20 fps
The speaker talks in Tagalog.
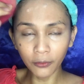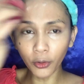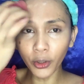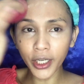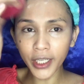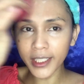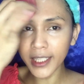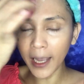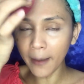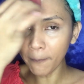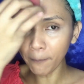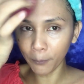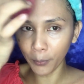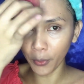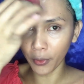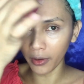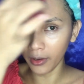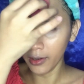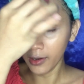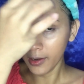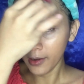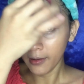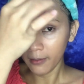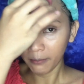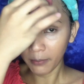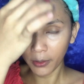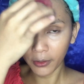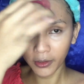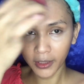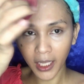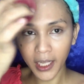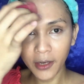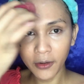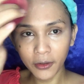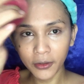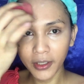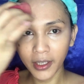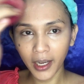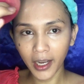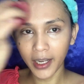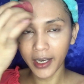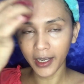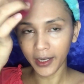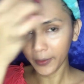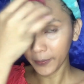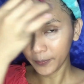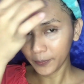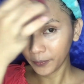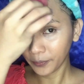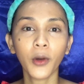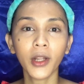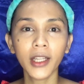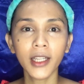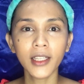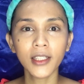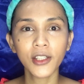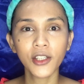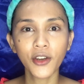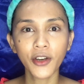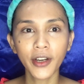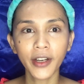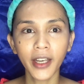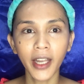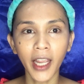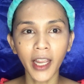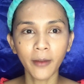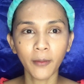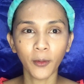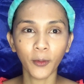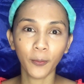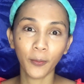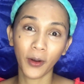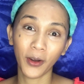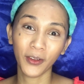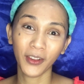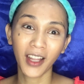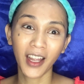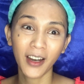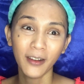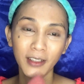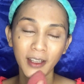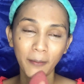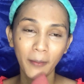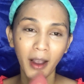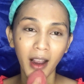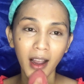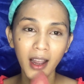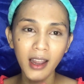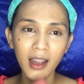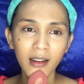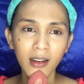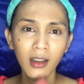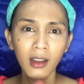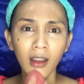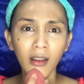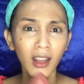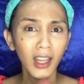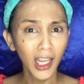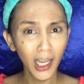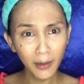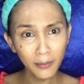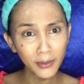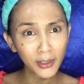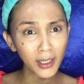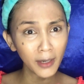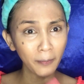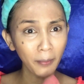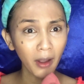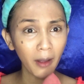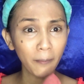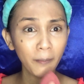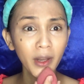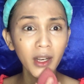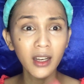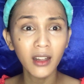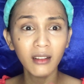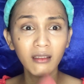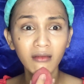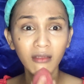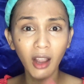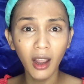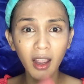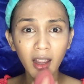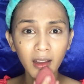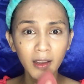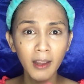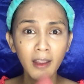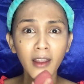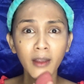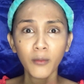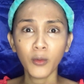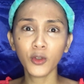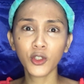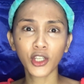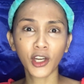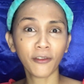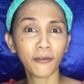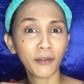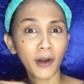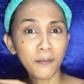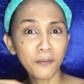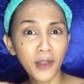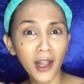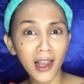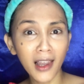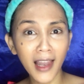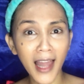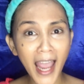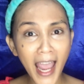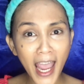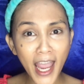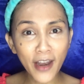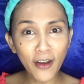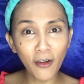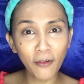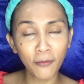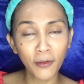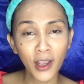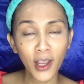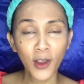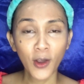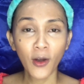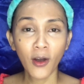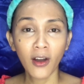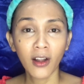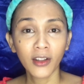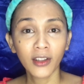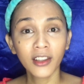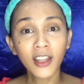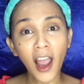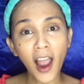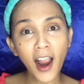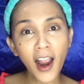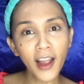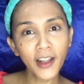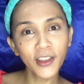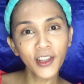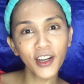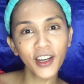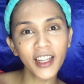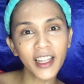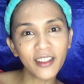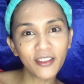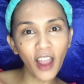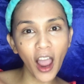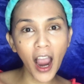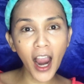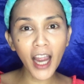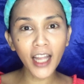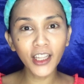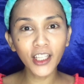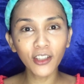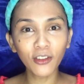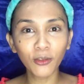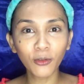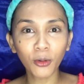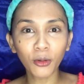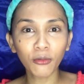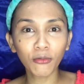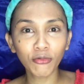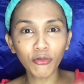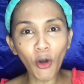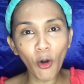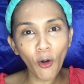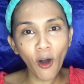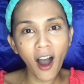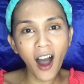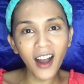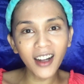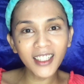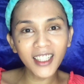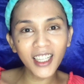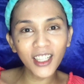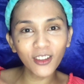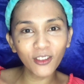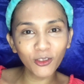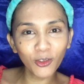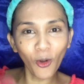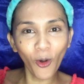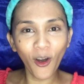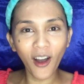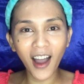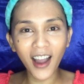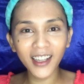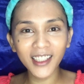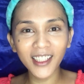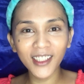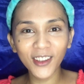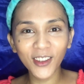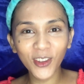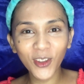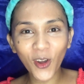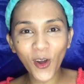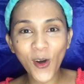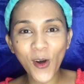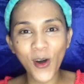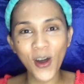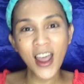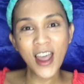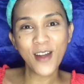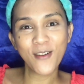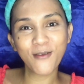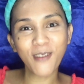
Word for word: For example, pangutanon ka na, what is your name? Oh, pangutanon sa pangan, eh, mo sila pakapinanday, mo siya from the land of Dagan diri, dagan dito, tukhang diri, tukhang dito.